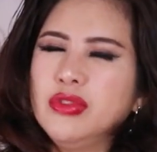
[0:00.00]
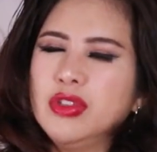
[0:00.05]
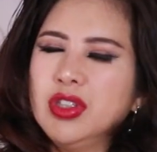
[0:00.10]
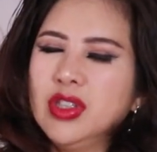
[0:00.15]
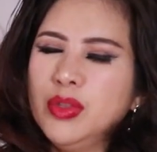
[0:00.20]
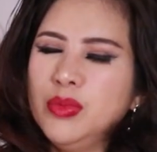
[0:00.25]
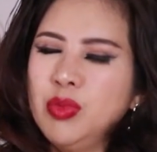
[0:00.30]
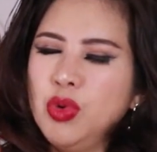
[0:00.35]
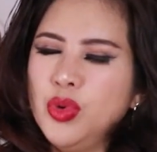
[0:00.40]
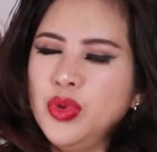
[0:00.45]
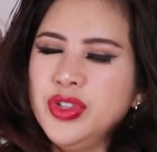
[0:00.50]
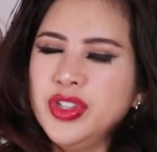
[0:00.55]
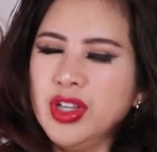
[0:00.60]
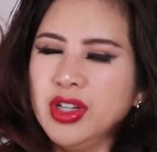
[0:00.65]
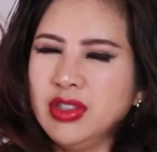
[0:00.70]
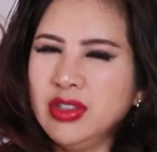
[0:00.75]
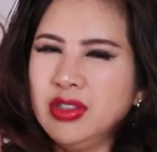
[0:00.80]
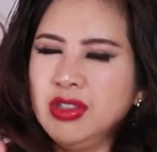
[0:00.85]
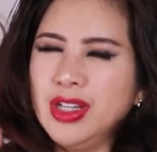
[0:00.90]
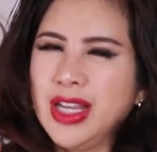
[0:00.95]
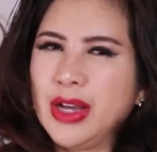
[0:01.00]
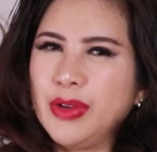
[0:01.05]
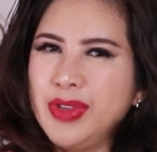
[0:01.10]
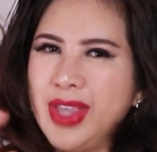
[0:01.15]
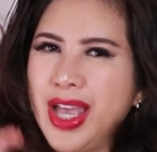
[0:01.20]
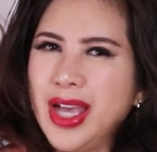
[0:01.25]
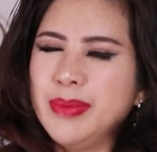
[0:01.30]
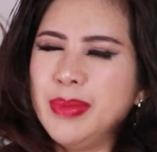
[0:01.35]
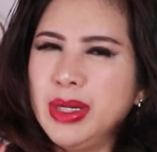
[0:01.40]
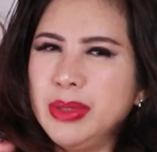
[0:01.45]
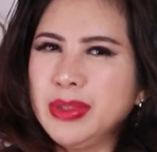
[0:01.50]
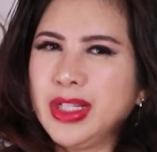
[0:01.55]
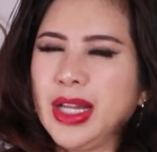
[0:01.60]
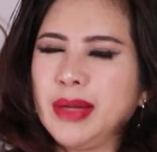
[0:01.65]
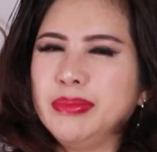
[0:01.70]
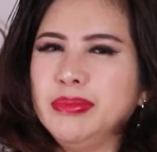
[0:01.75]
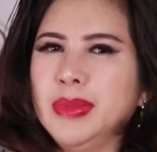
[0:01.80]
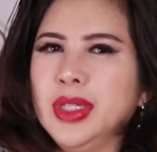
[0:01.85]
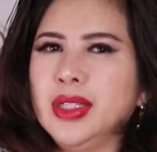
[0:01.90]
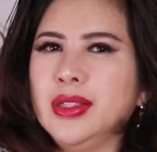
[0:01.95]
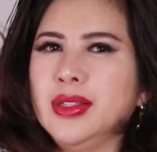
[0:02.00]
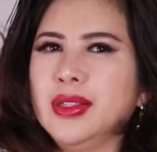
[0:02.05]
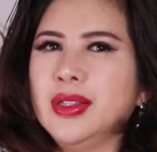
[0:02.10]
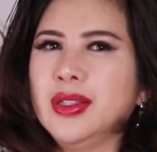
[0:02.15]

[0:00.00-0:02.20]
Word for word: cứ muốn giữ lão gia bên cạnh mình